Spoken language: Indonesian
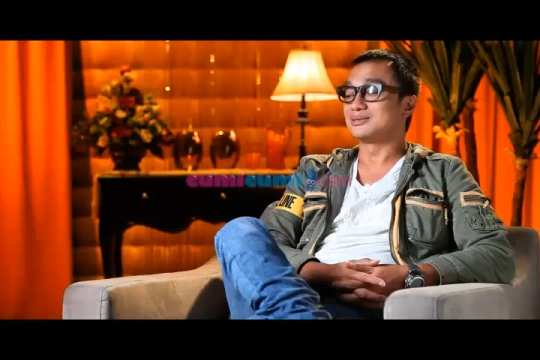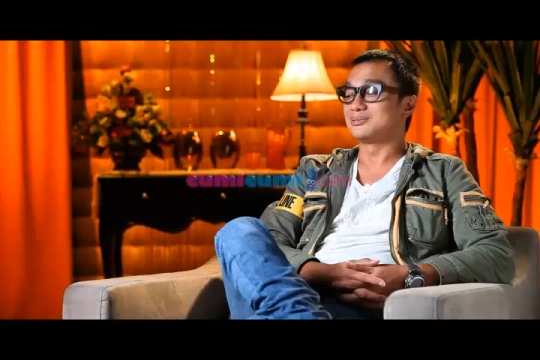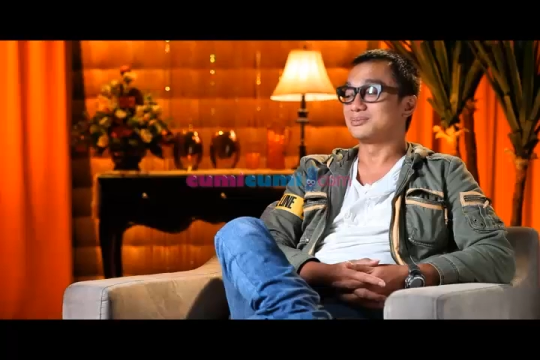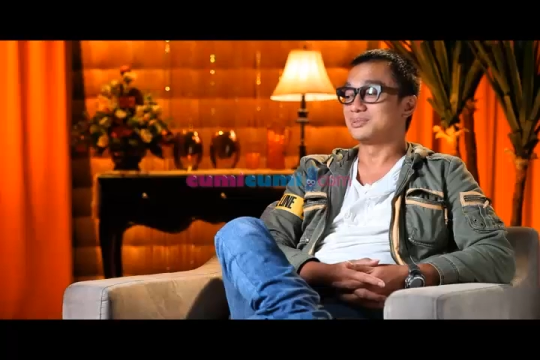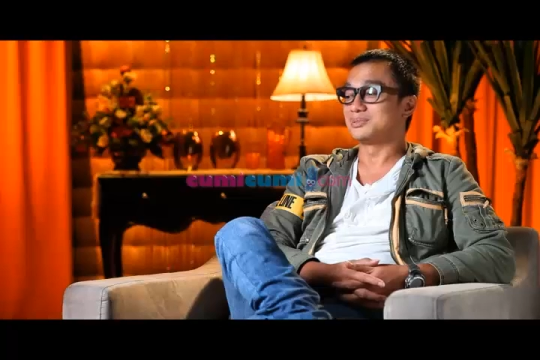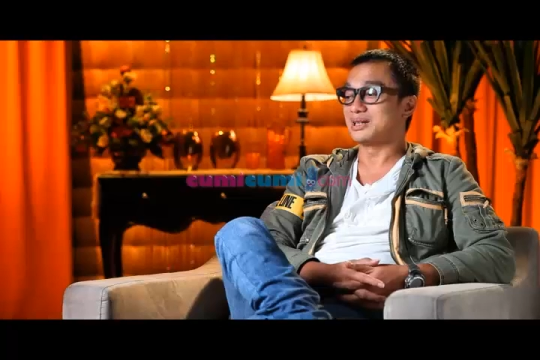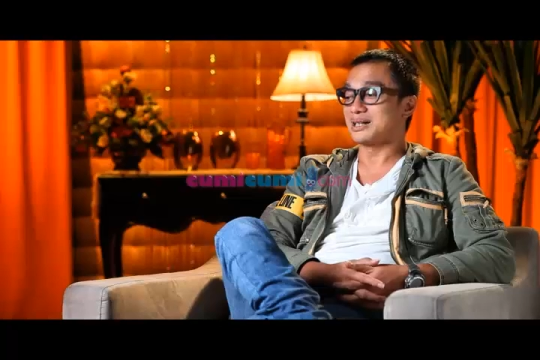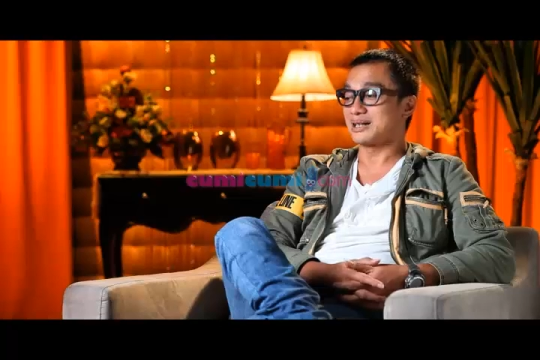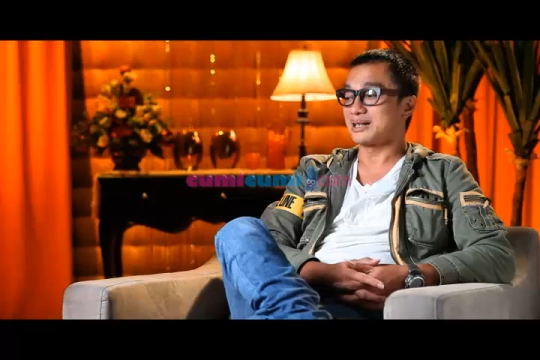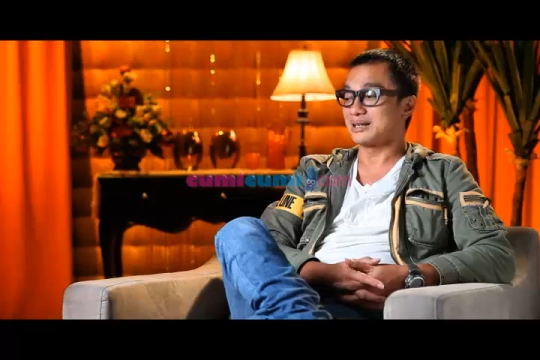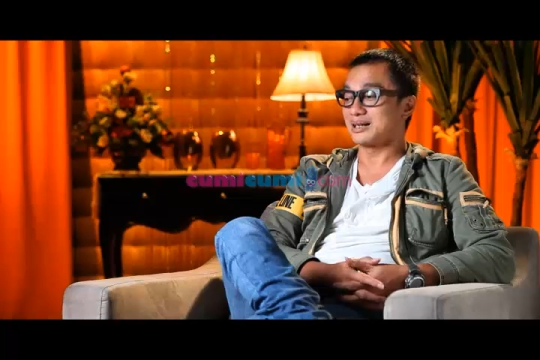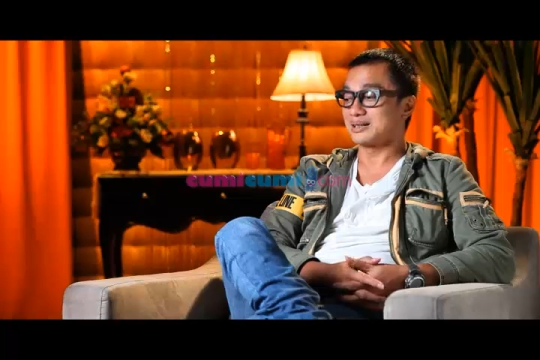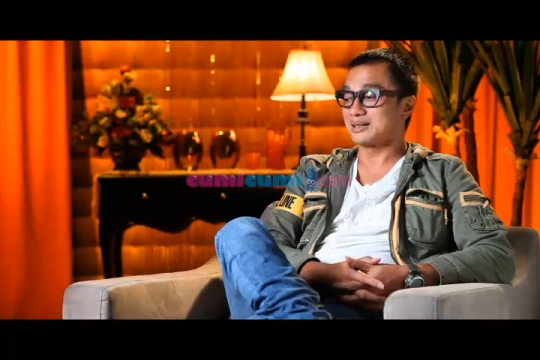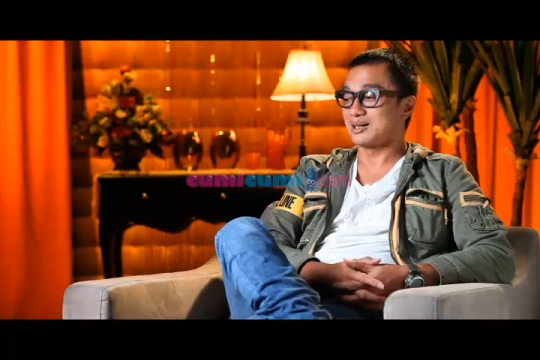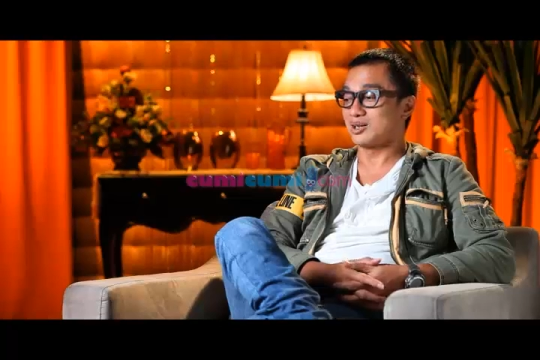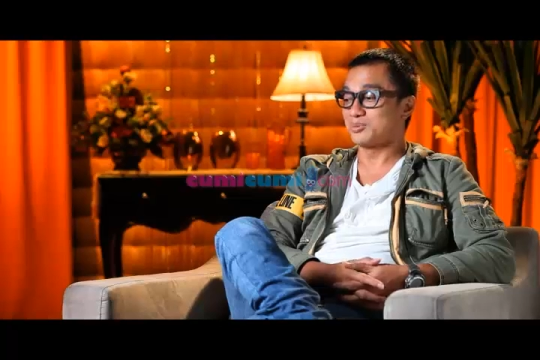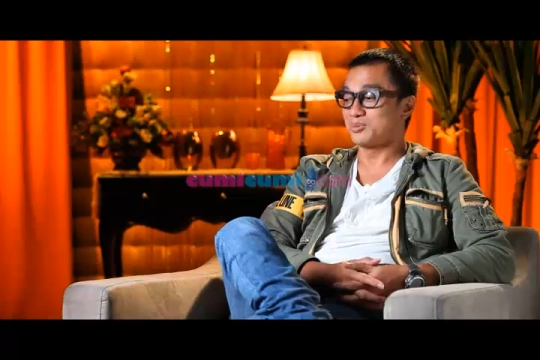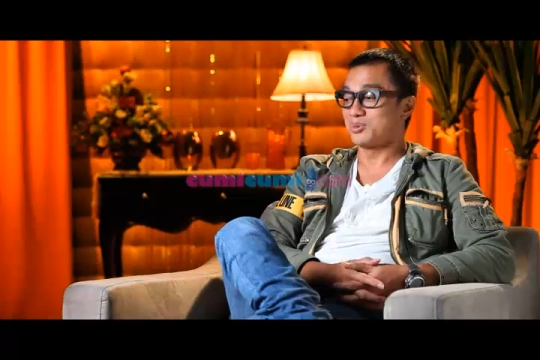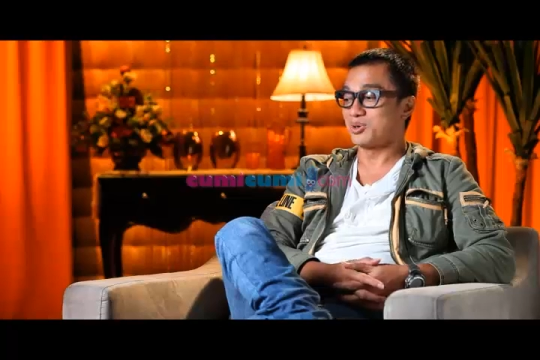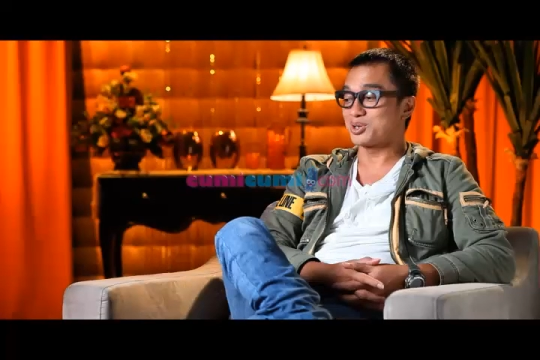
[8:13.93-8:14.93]
Biar kita
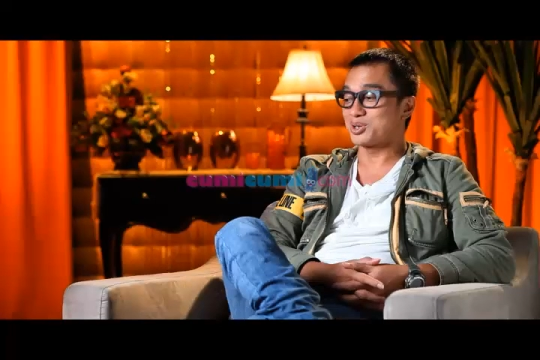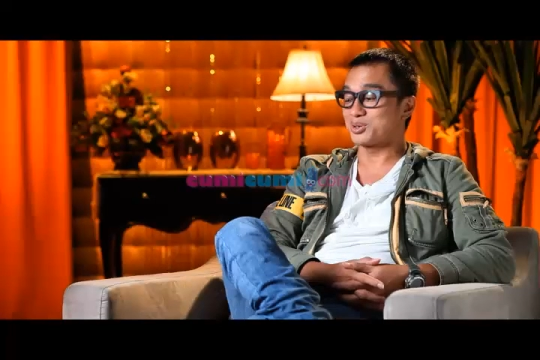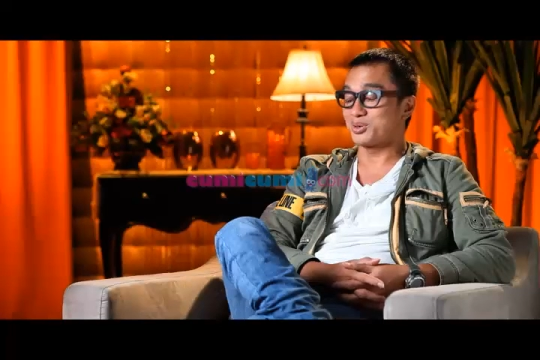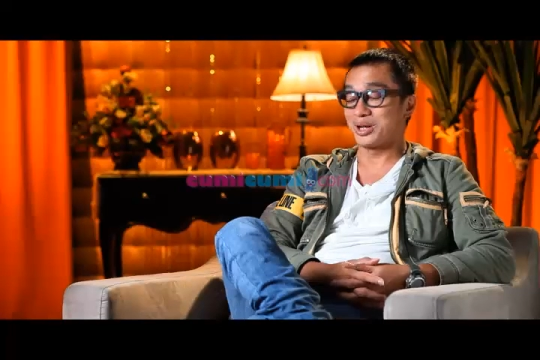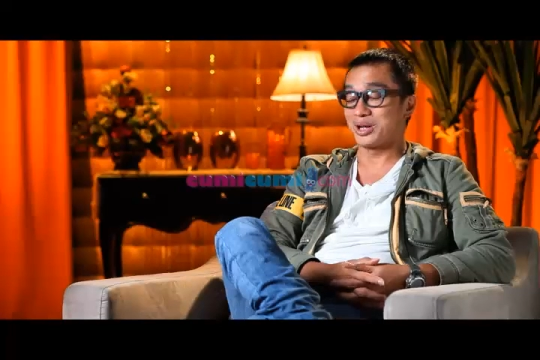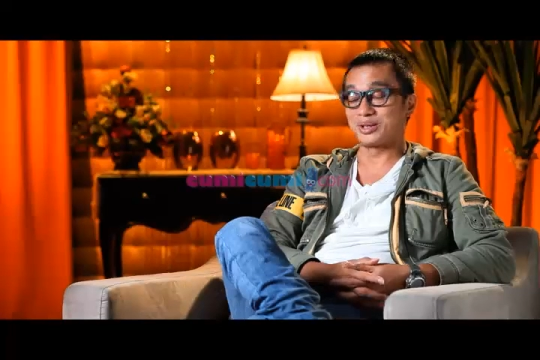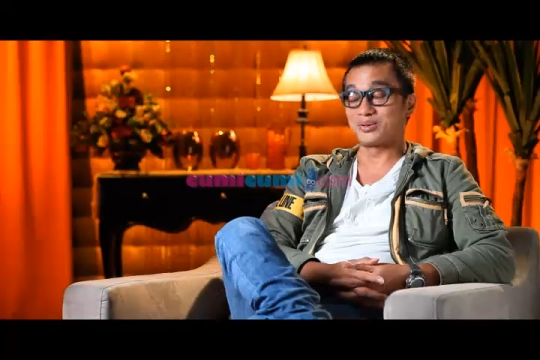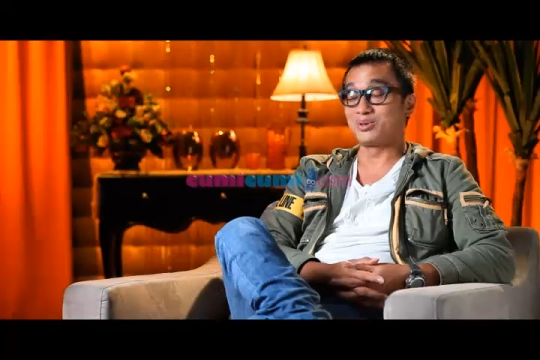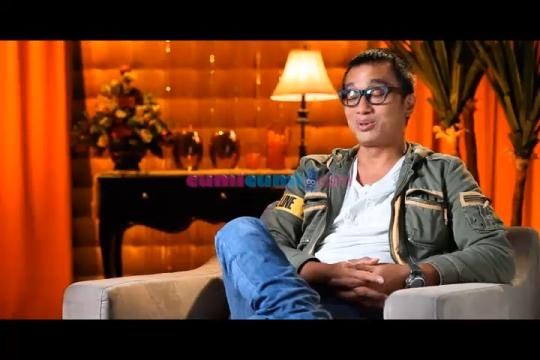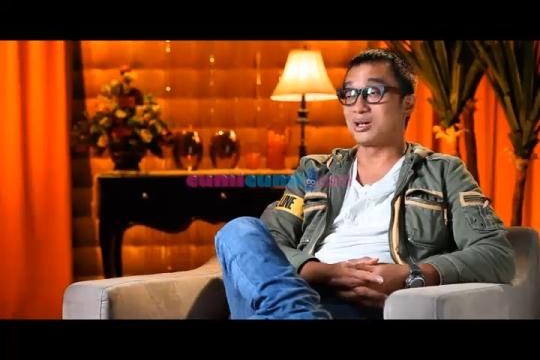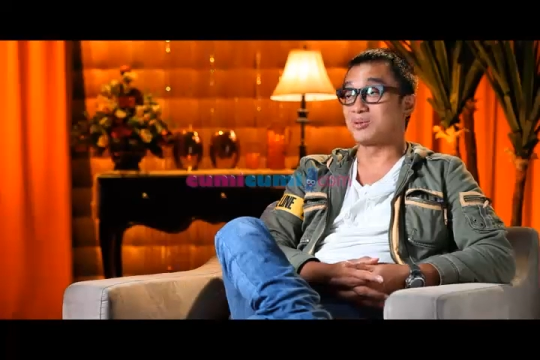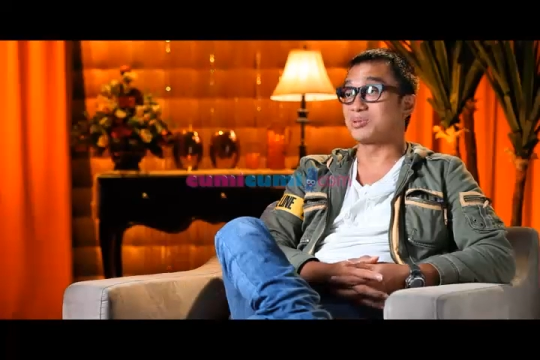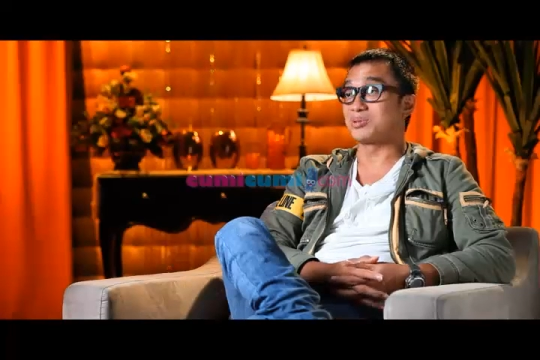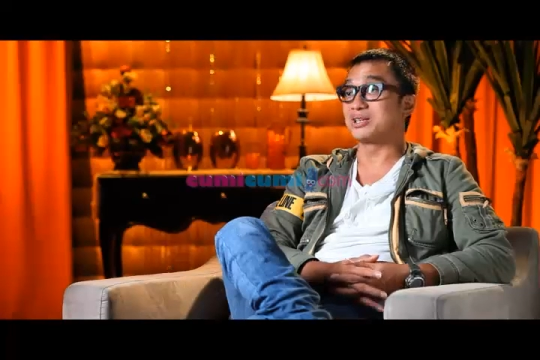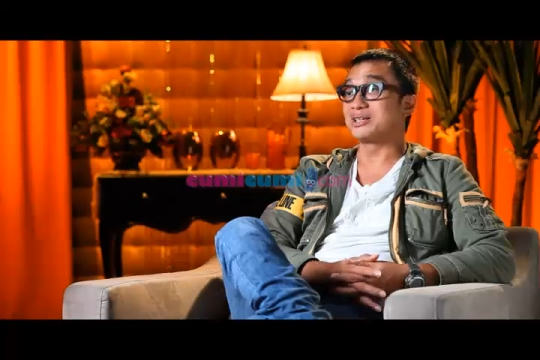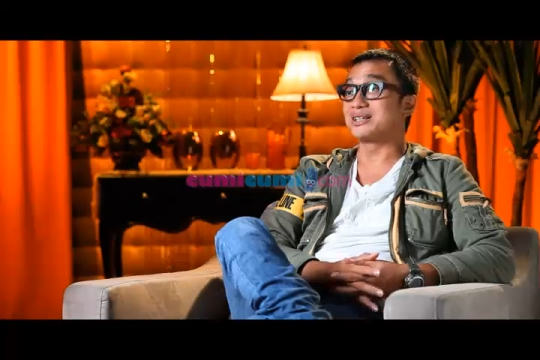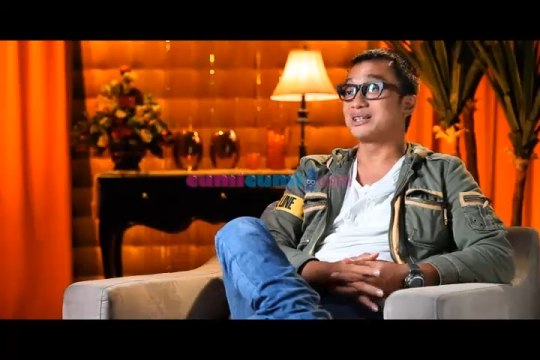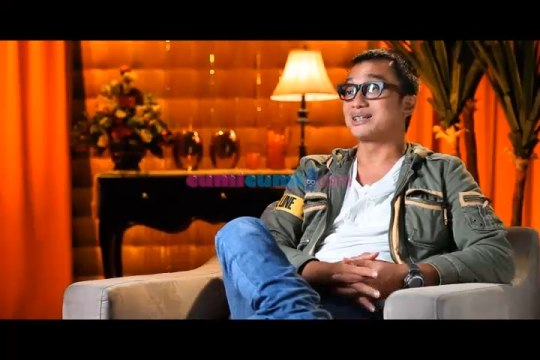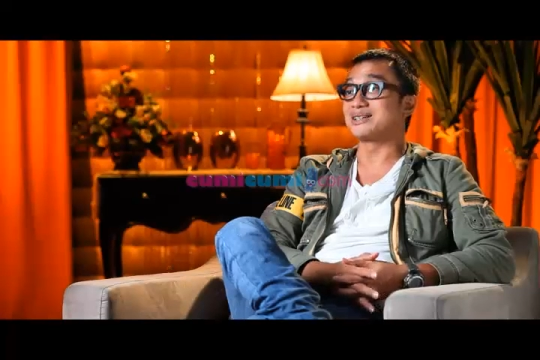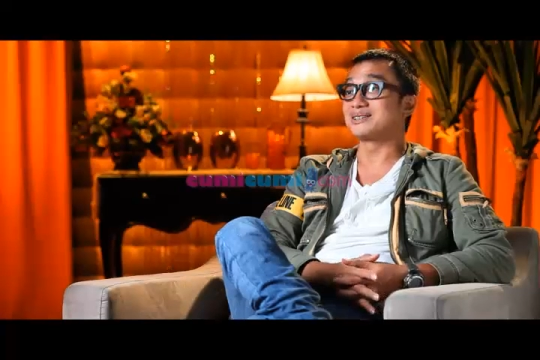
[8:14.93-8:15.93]
tahu bahwa sekolah itu nggak
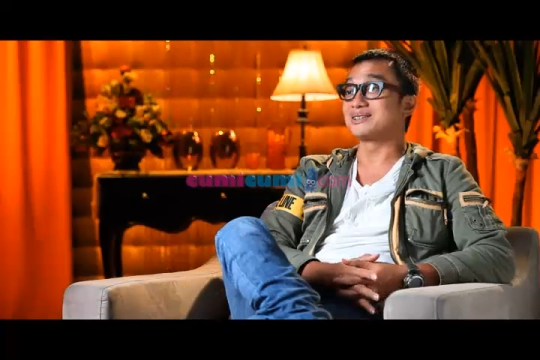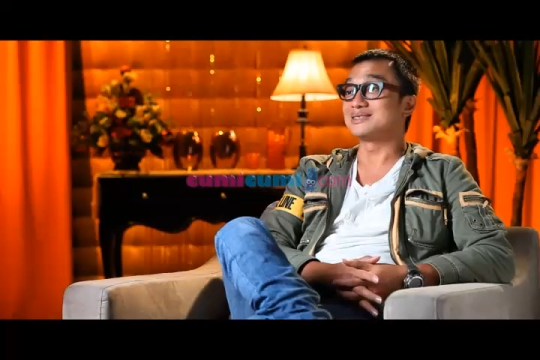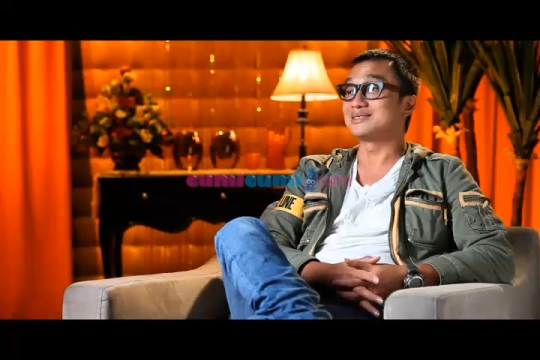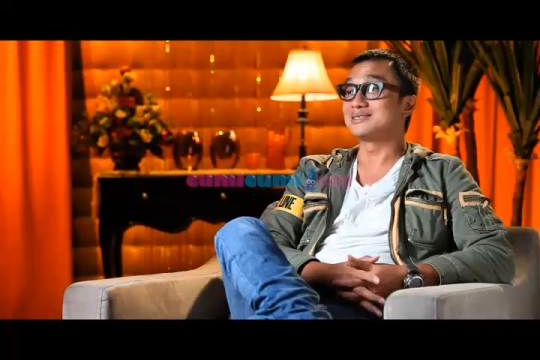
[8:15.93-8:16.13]
penting.